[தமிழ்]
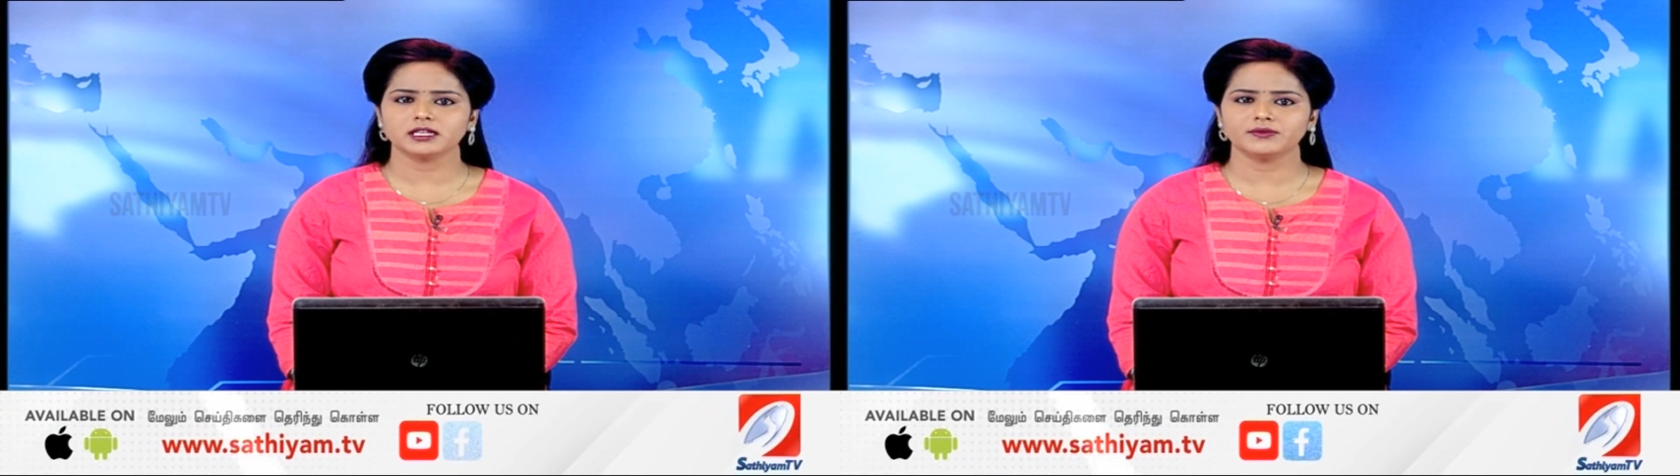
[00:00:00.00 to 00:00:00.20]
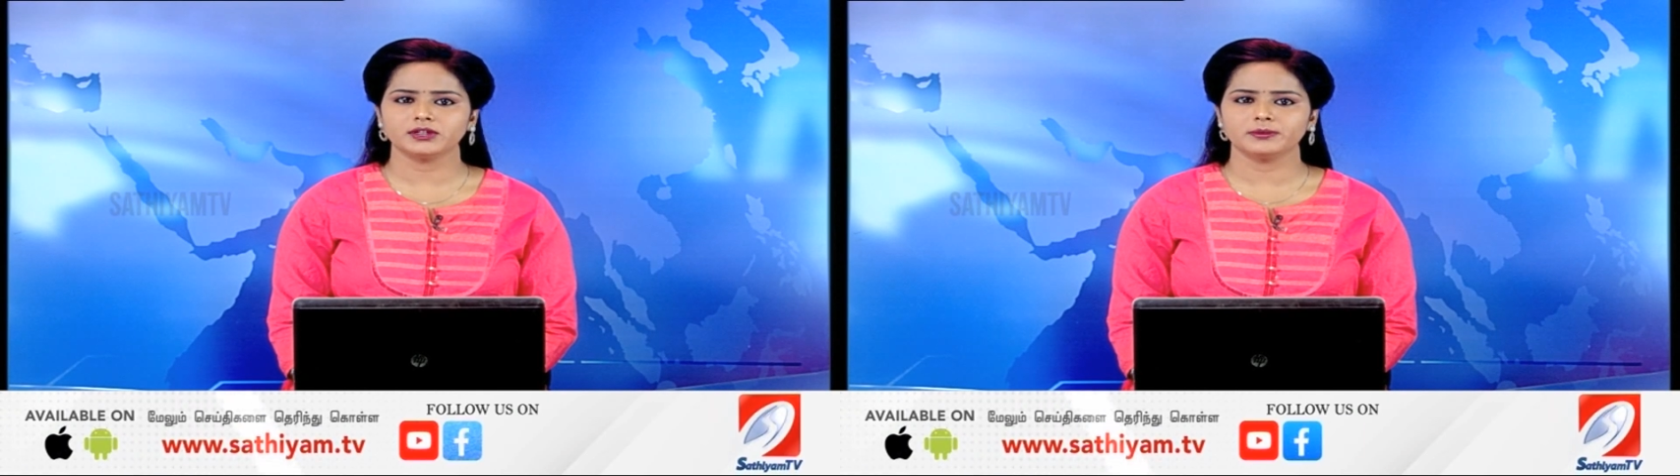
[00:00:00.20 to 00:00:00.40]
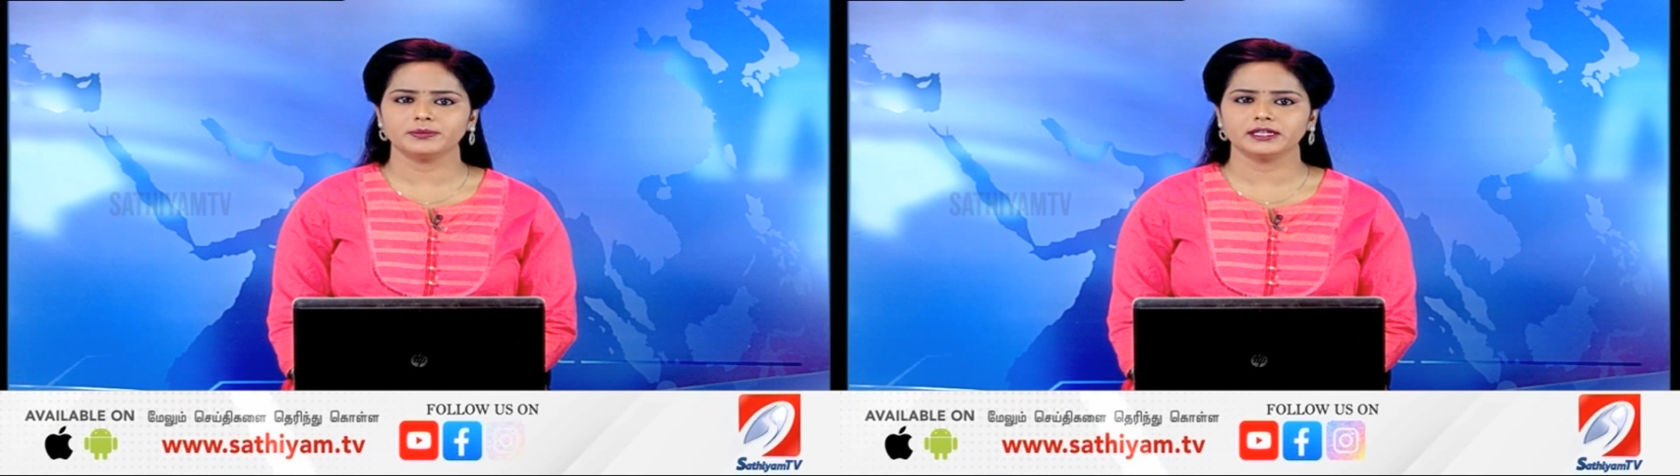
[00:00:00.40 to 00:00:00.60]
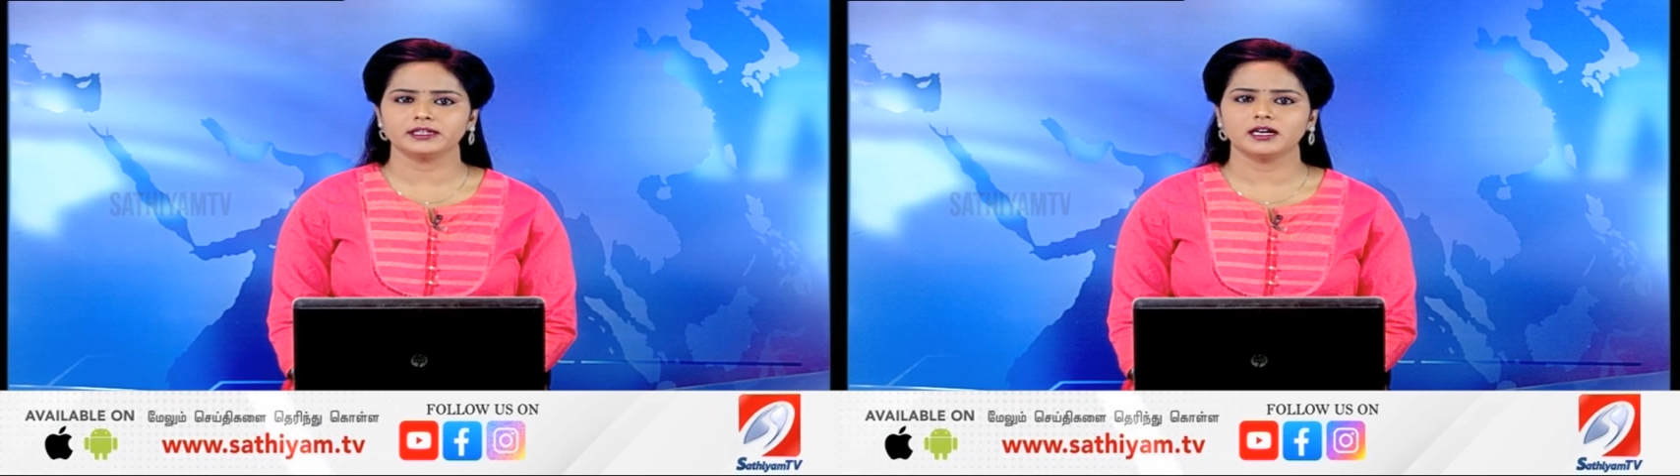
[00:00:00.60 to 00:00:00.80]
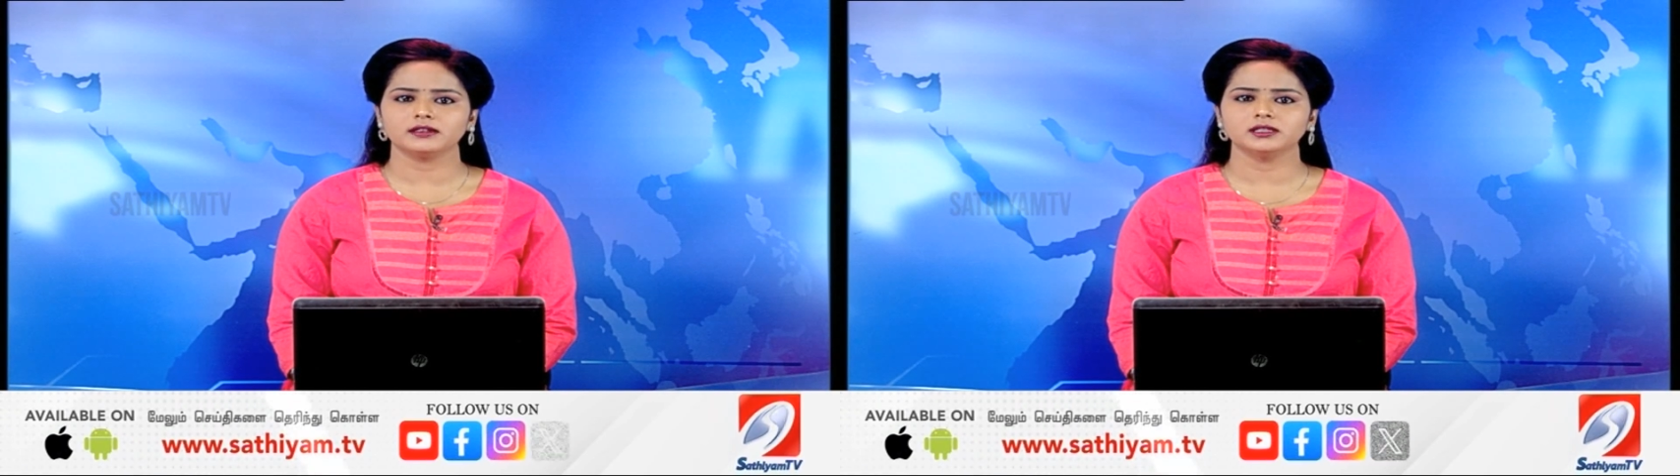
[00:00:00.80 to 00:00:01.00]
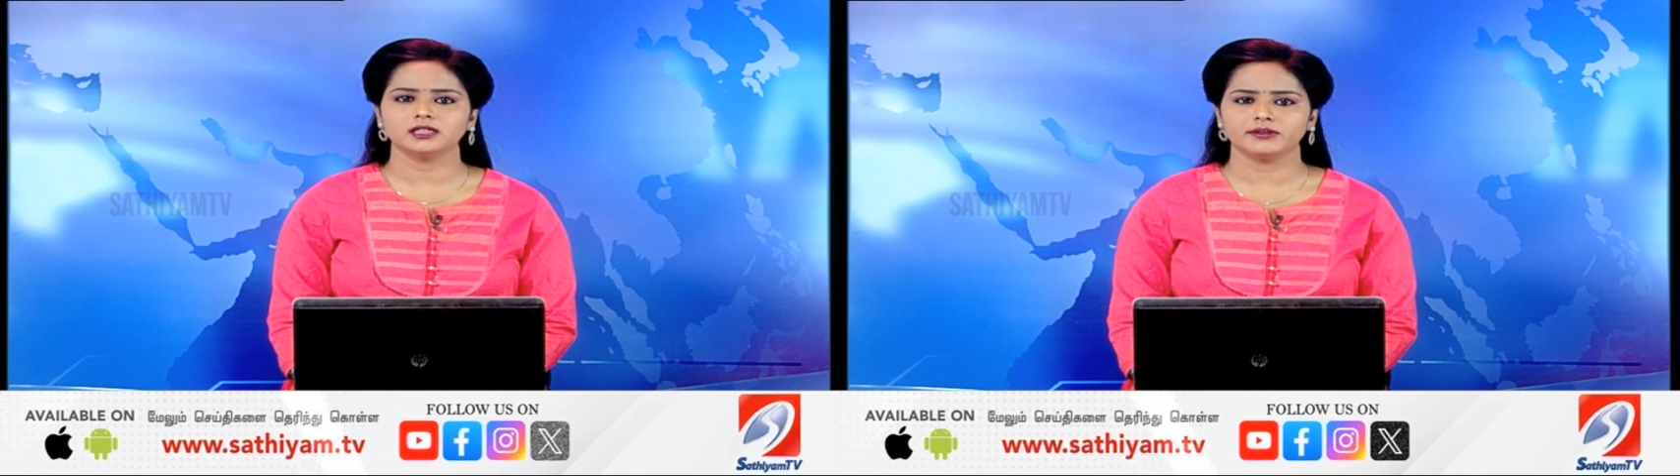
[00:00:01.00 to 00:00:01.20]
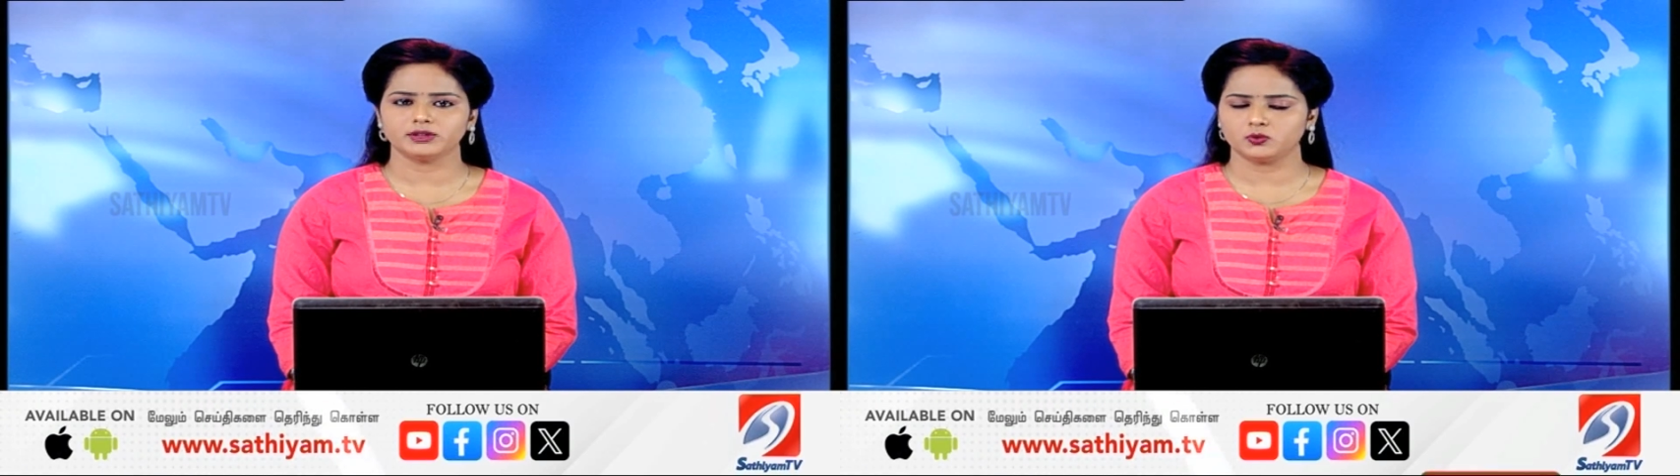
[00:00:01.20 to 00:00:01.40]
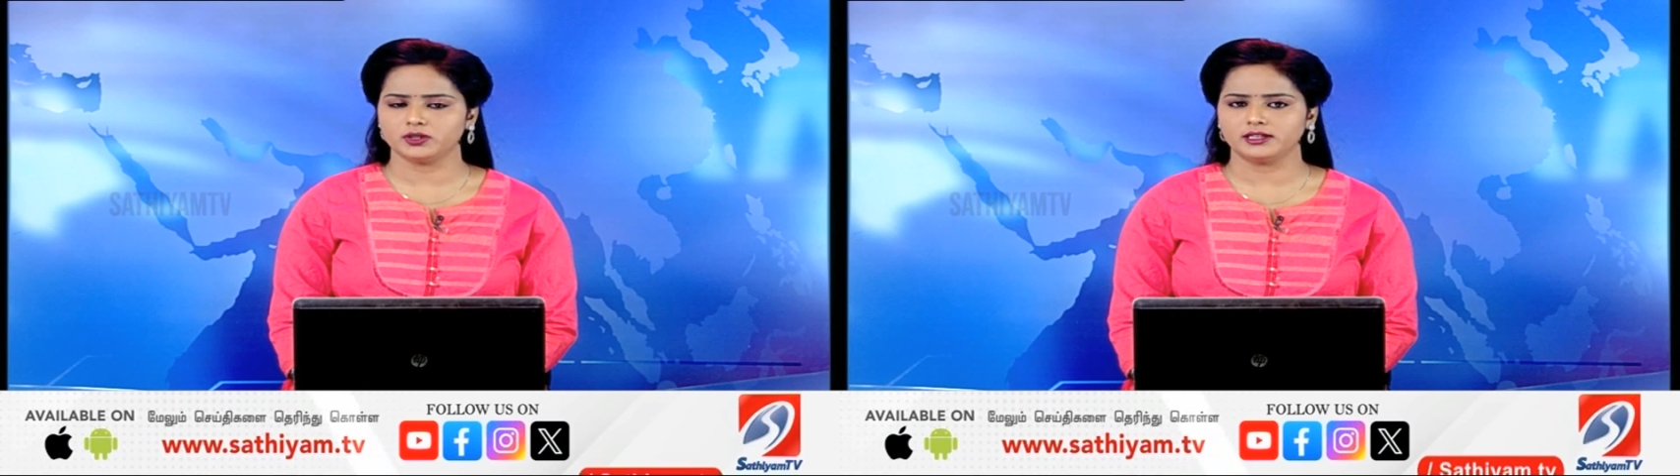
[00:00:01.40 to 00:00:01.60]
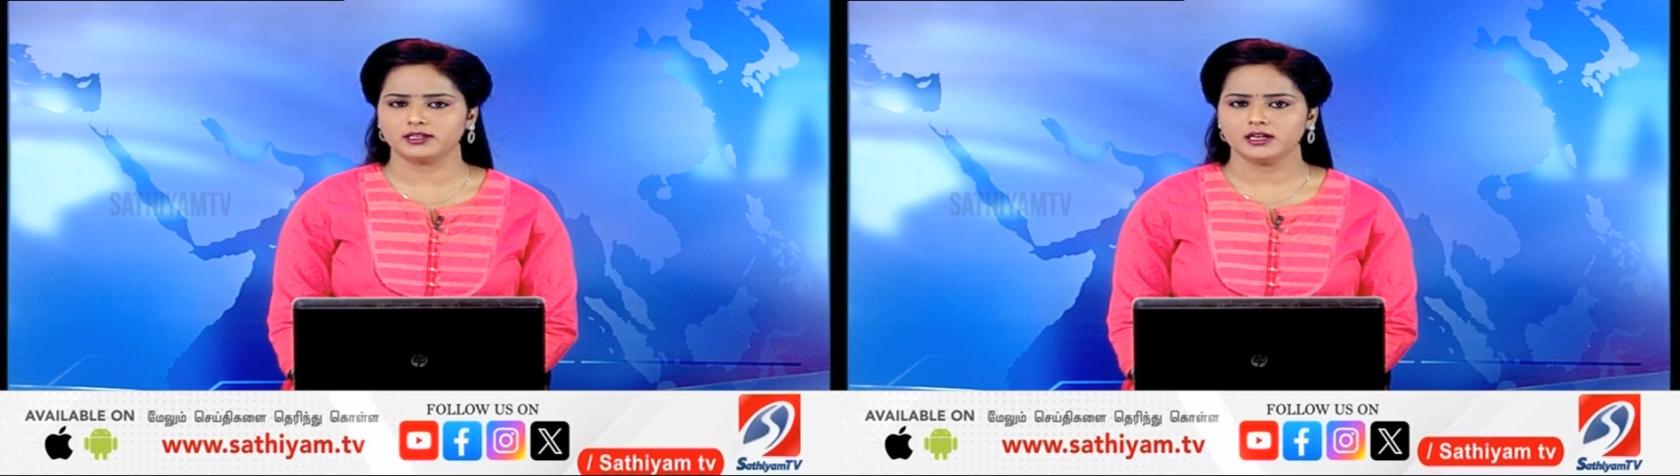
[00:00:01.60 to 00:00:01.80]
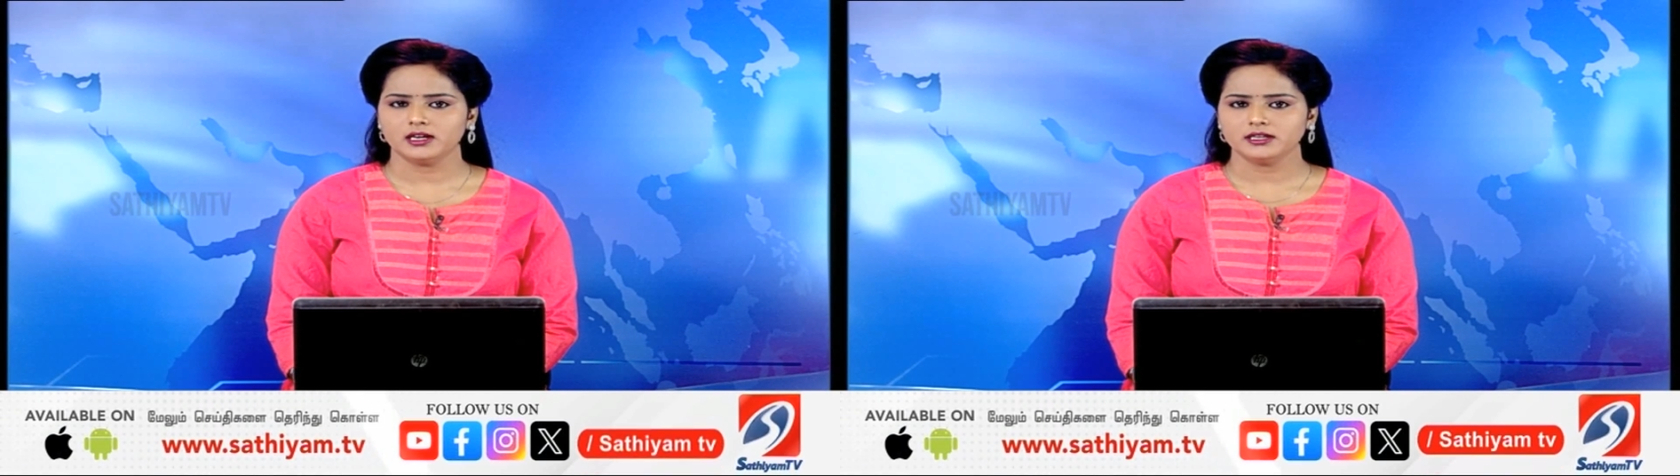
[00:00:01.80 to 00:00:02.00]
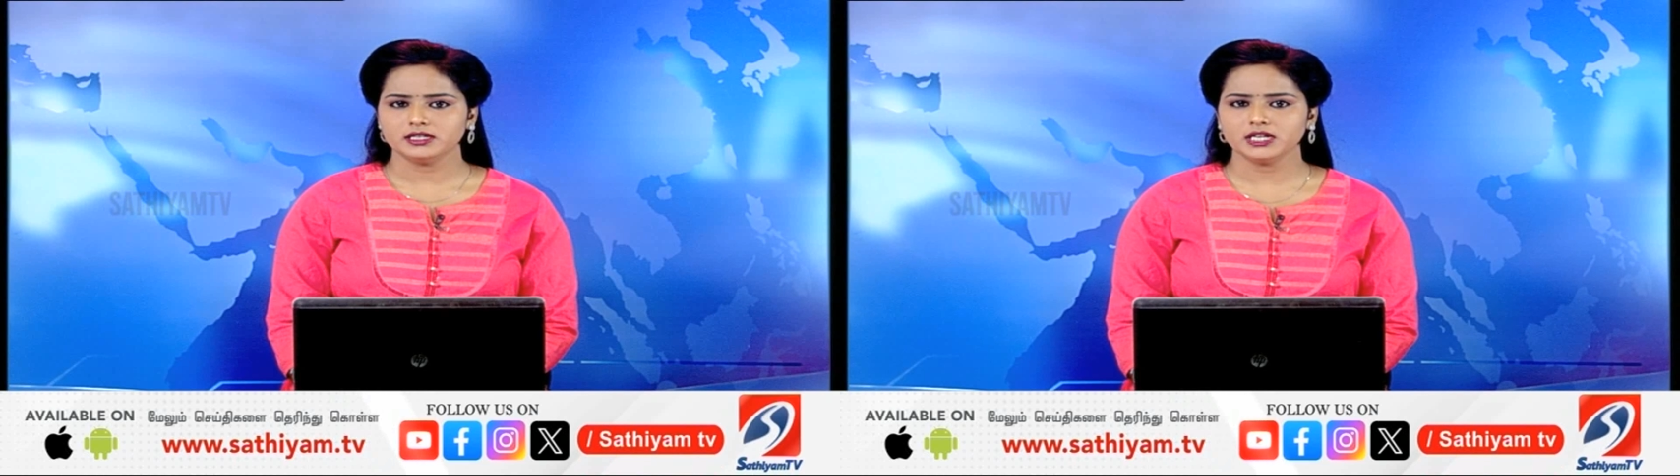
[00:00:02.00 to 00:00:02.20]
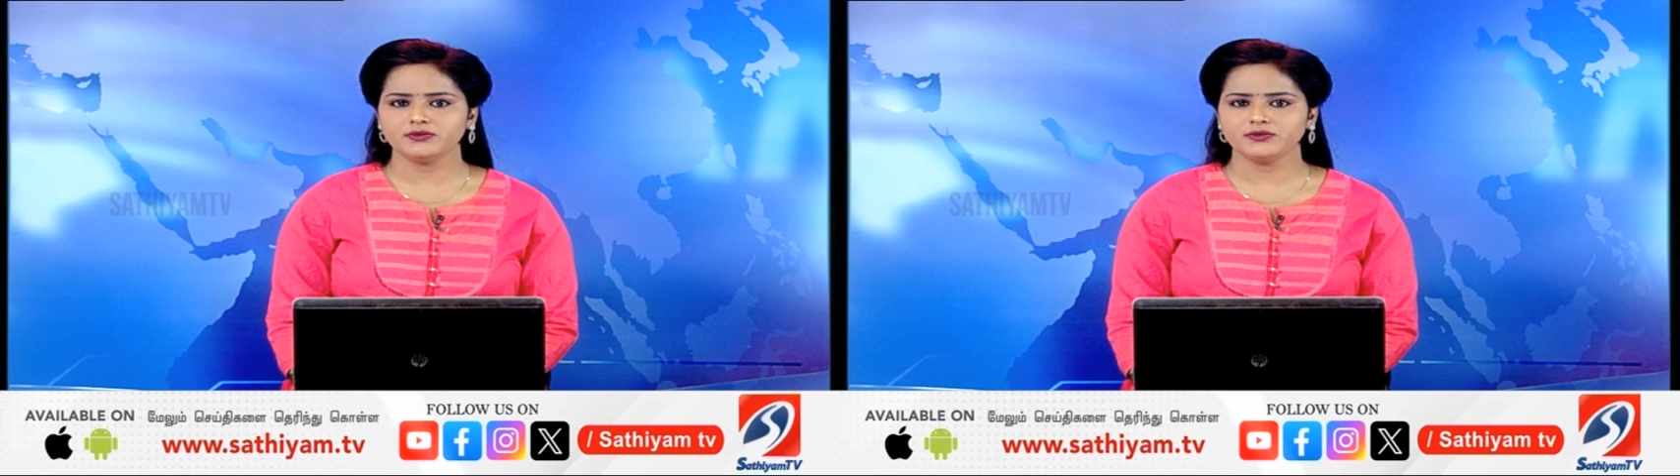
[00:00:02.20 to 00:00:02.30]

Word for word: எண்பது சதவீதம் பேர் கருத்து தெரிவித்துள்ளனர்